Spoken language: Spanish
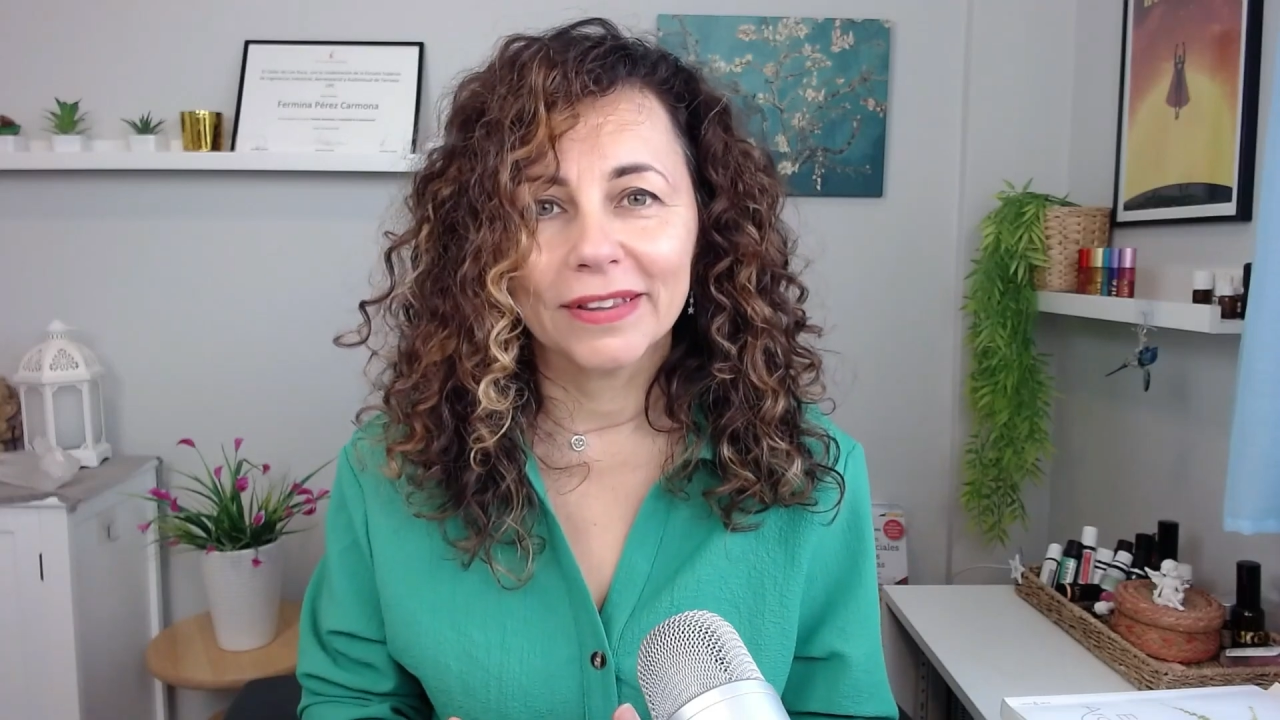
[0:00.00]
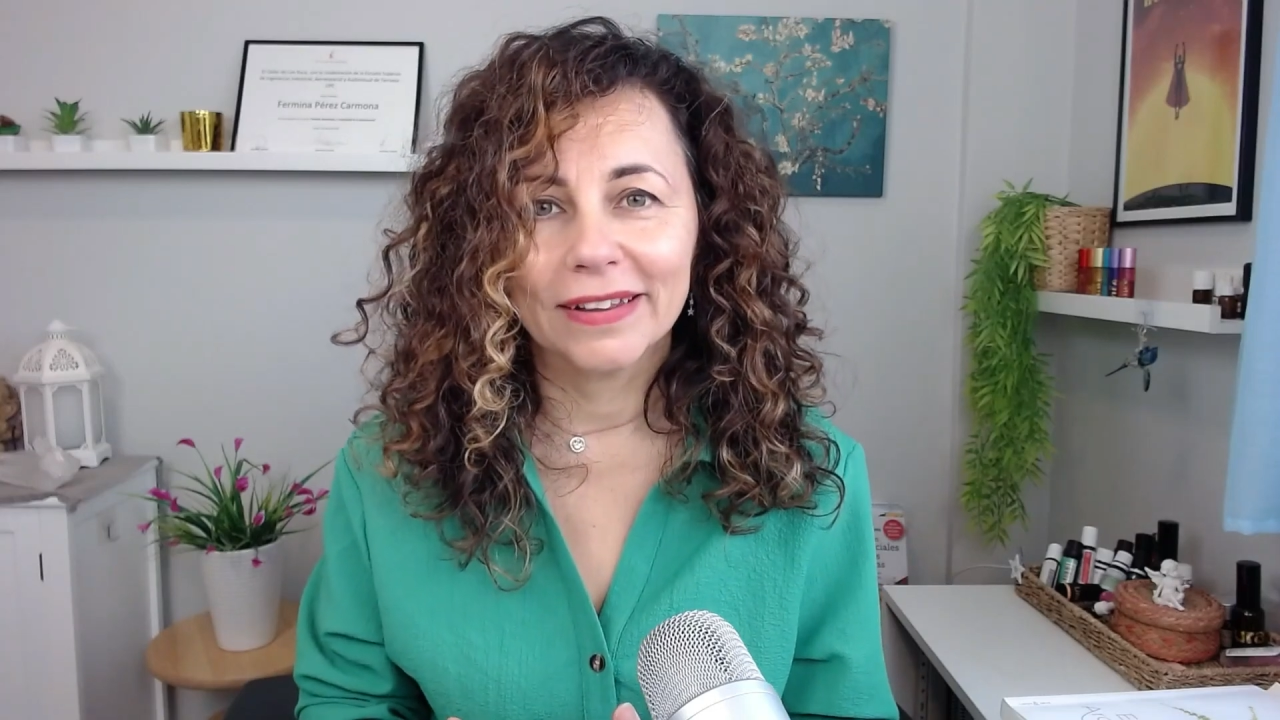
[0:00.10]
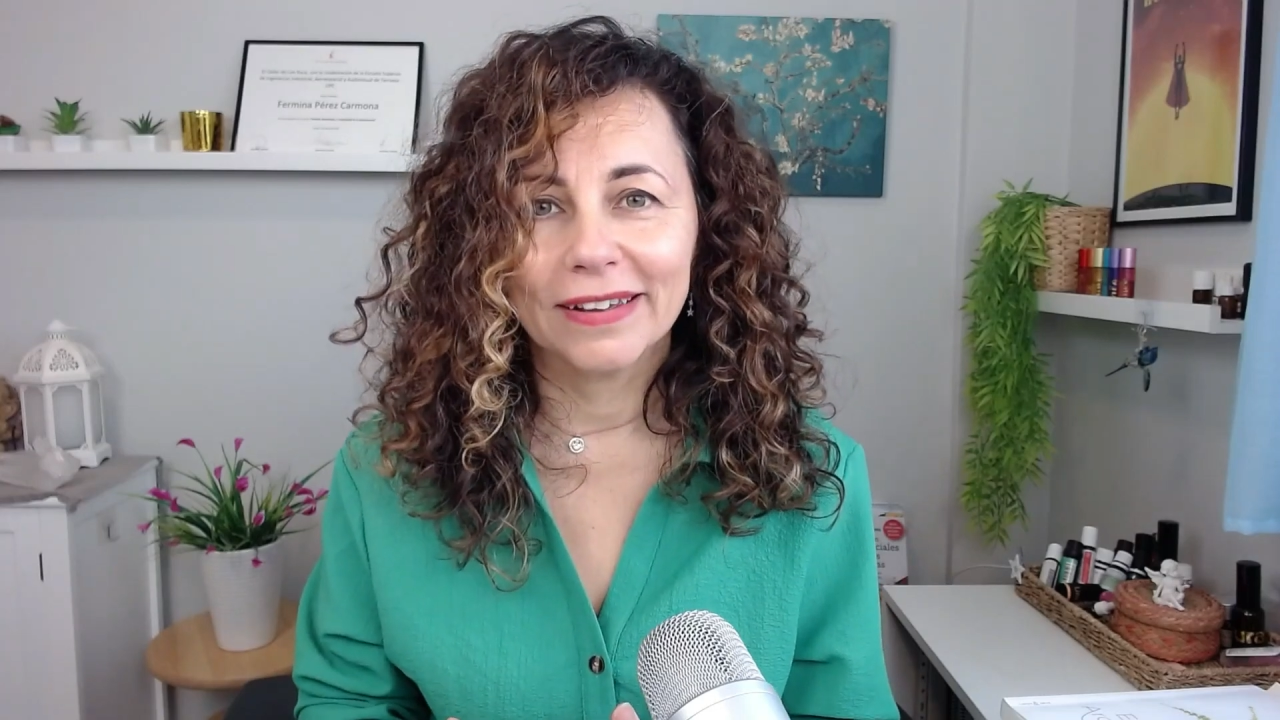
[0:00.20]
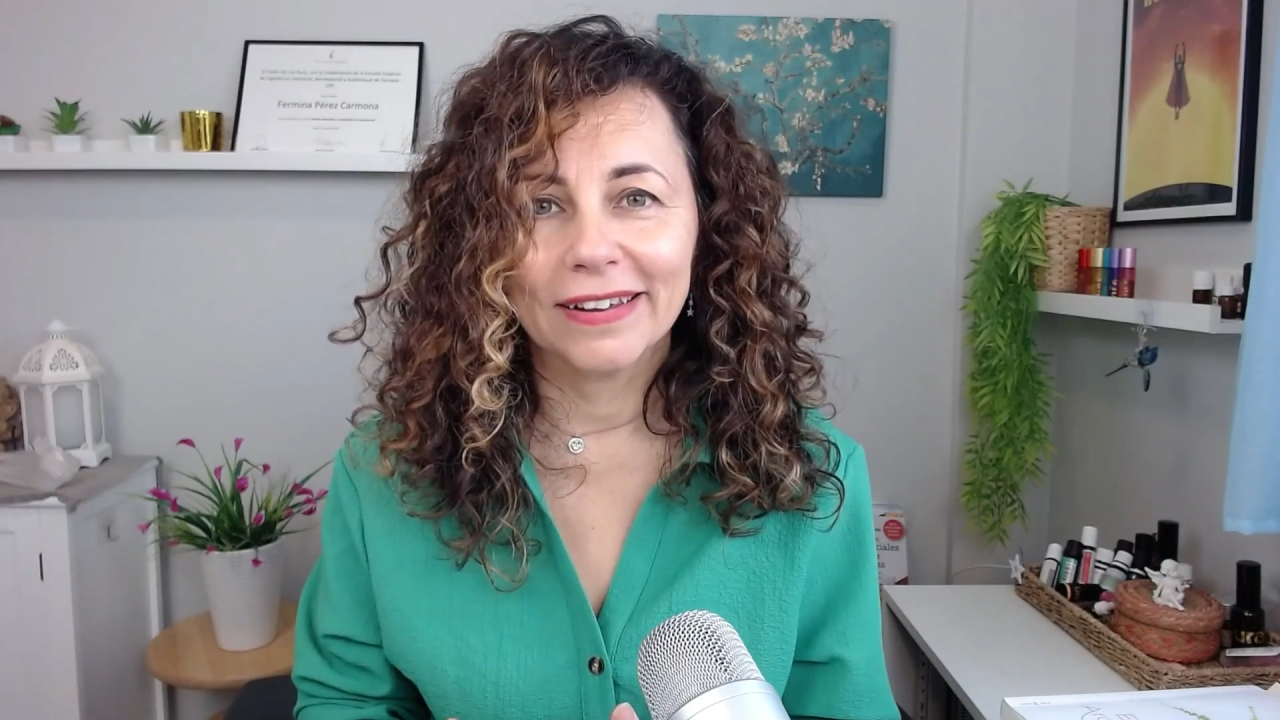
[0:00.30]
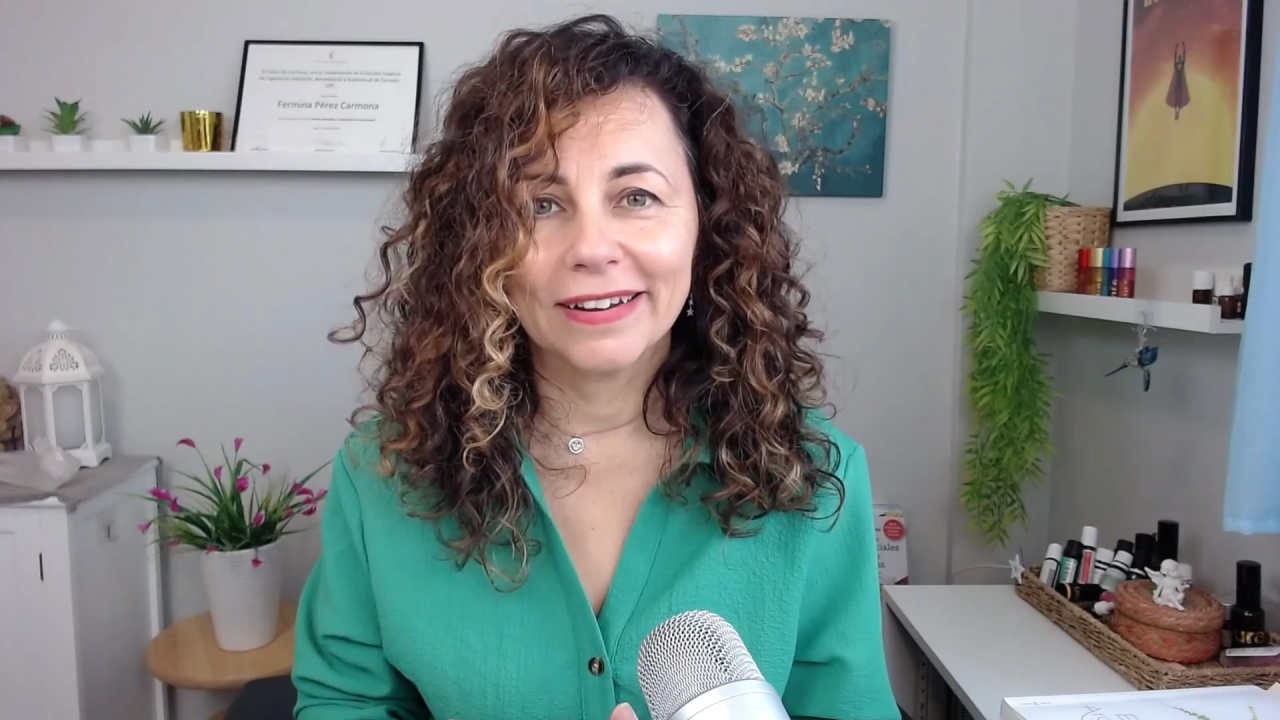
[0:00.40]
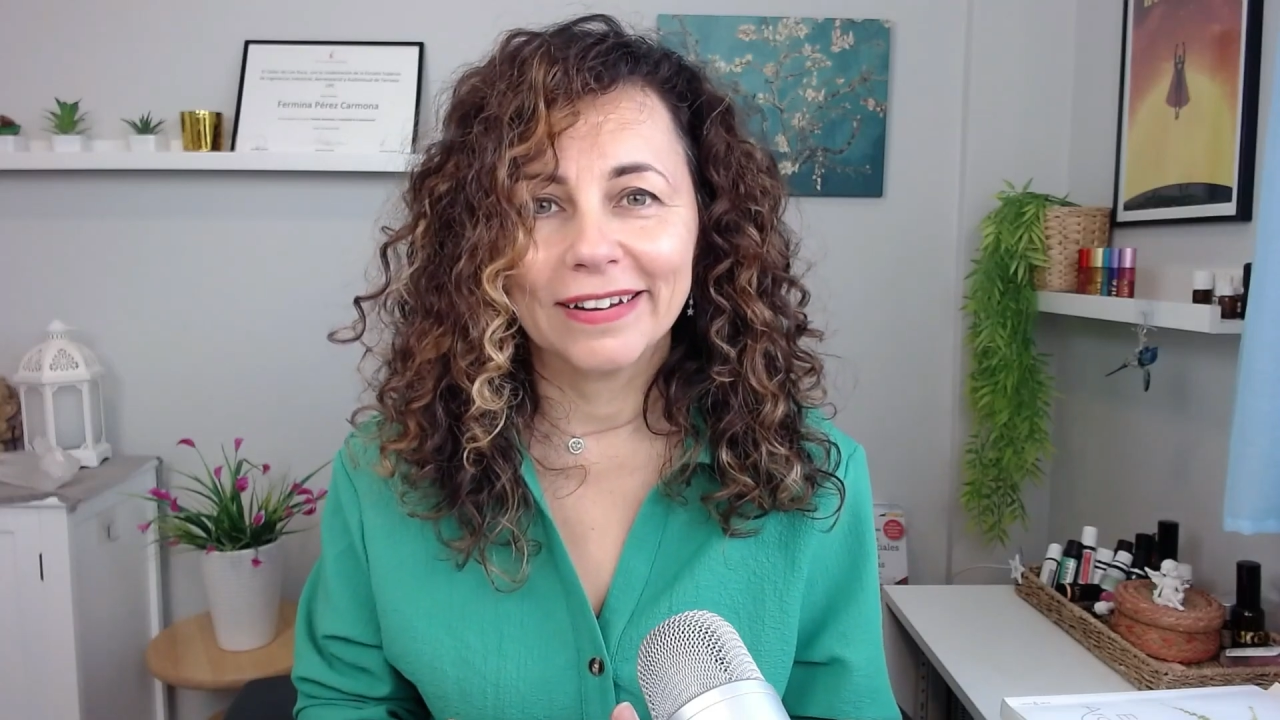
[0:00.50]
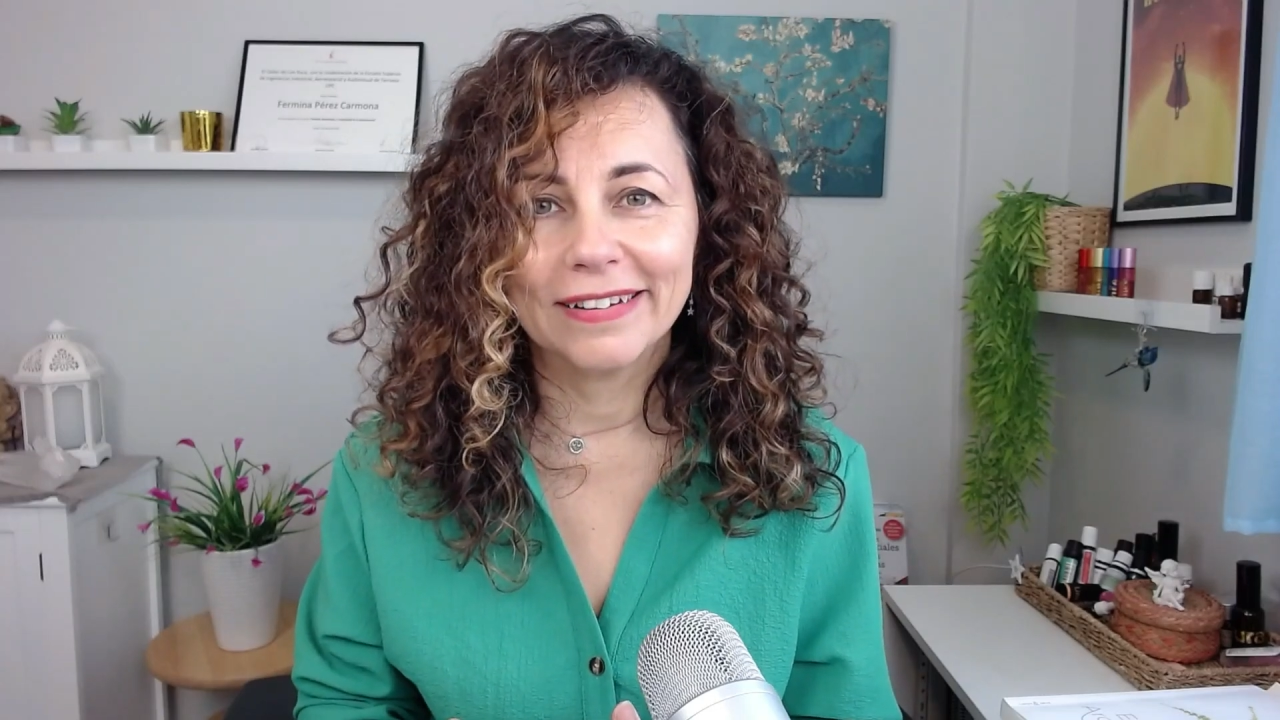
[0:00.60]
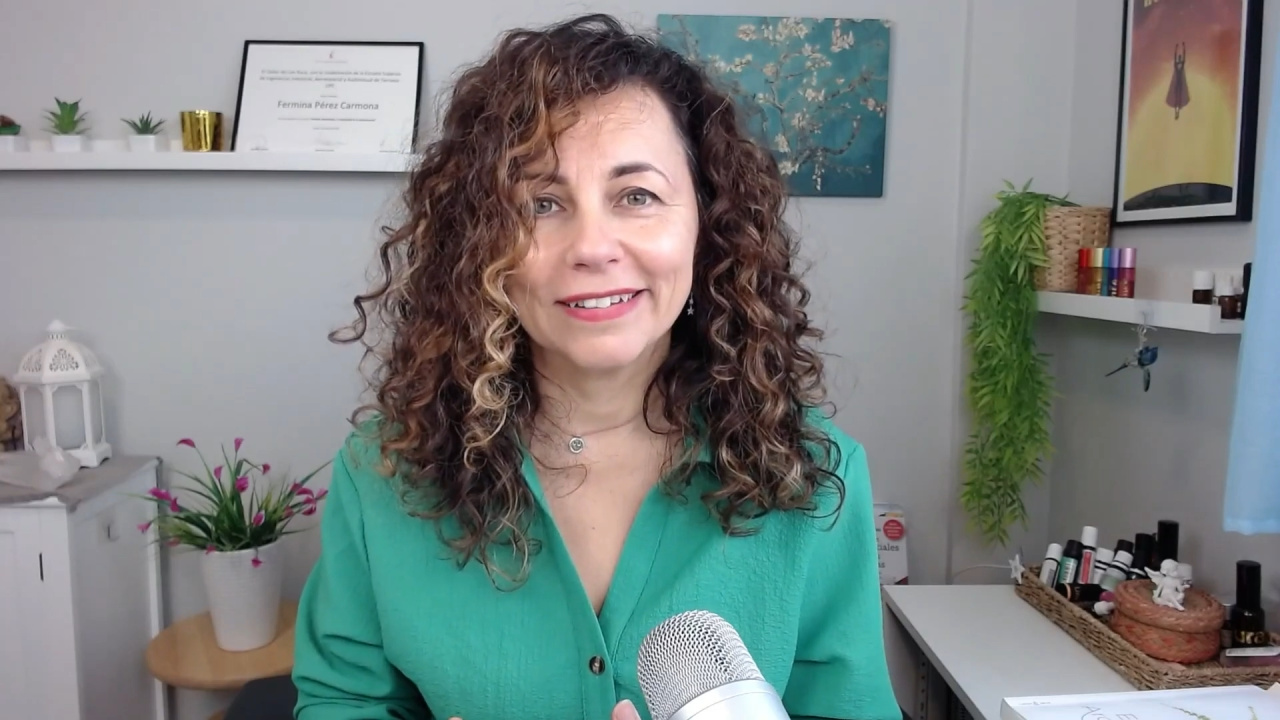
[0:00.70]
de,